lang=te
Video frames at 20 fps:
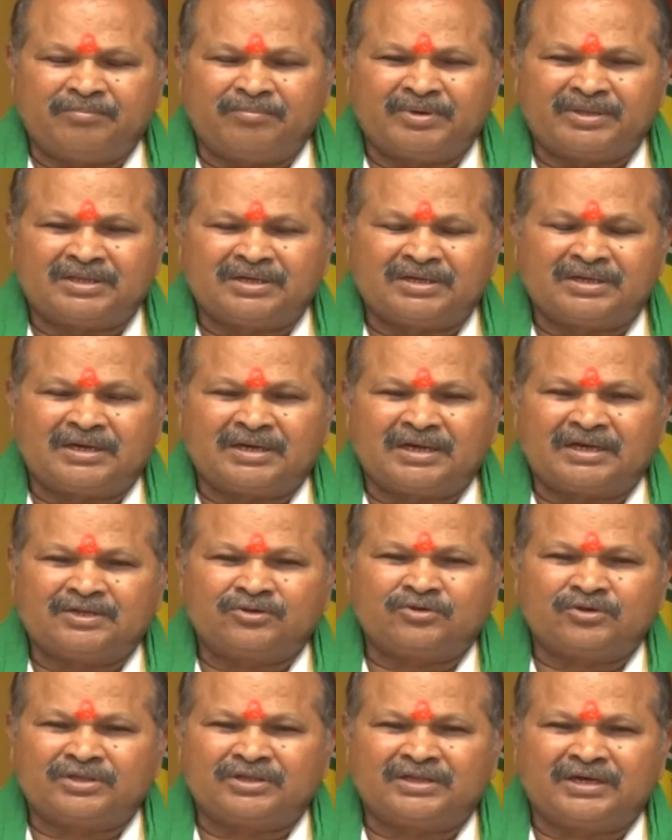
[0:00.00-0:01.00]
దెబ్బతిన్న
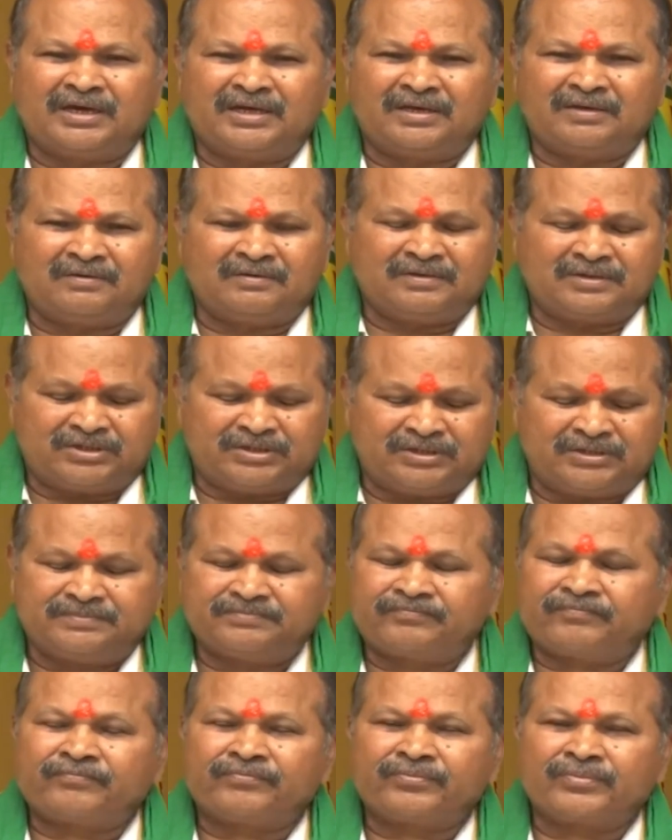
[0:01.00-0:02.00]
రైతుకి ధైర్యం ఇచ్చి
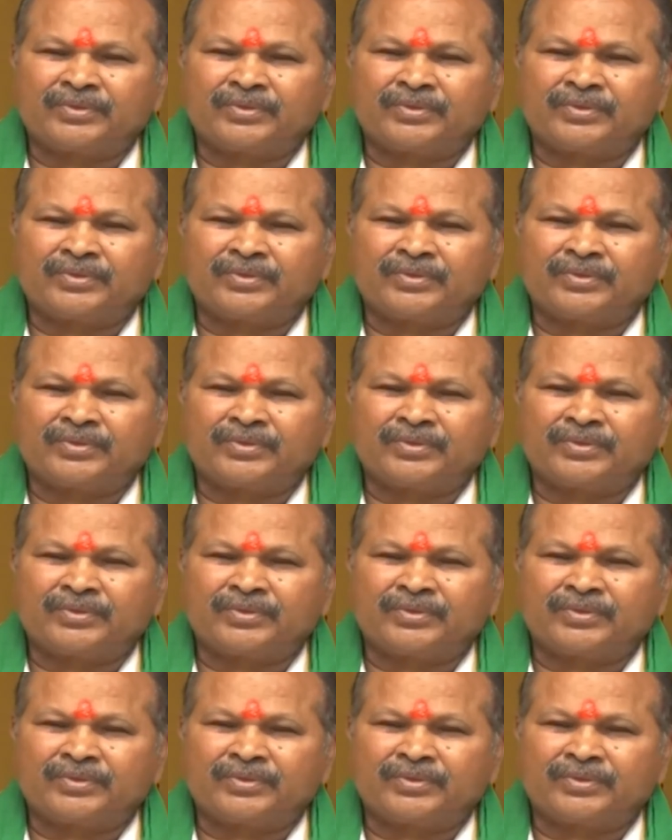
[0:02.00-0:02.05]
